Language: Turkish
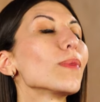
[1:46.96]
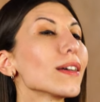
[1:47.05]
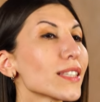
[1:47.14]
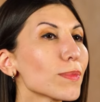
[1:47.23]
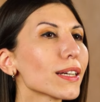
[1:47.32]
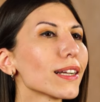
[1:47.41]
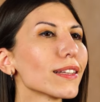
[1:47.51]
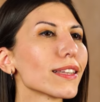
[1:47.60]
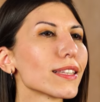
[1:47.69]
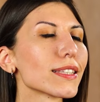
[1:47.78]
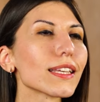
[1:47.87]
Malzeme
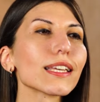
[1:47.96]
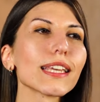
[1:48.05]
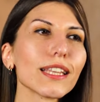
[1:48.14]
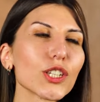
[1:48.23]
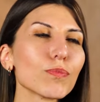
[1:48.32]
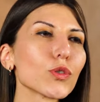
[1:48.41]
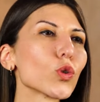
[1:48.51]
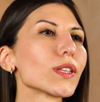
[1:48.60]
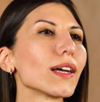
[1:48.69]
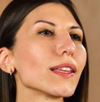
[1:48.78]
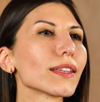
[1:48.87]
kalitesi, gelişmiş
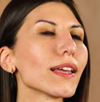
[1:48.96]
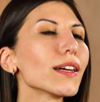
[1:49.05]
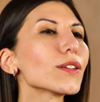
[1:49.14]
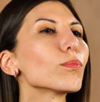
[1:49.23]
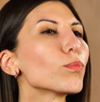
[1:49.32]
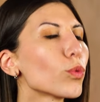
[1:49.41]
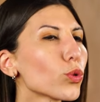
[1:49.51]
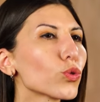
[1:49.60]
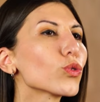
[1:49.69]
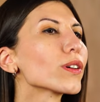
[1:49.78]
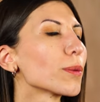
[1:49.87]
özellikler,
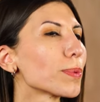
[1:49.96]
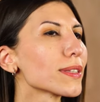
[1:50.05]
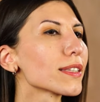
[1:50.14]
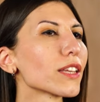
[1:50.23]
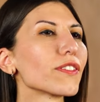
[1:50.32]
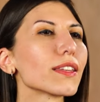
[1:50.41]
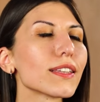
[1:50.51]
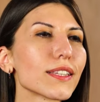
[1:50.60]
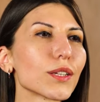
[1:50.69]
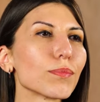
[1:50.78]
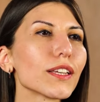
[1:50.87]
boyut, kapasite ve
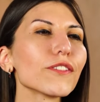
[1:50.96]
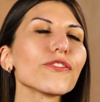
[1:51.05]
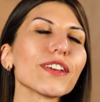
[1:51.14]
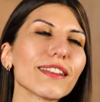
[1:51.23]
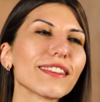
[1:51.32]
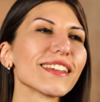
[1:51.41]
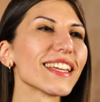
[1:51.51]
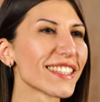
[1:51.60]
tasarım da fiyatları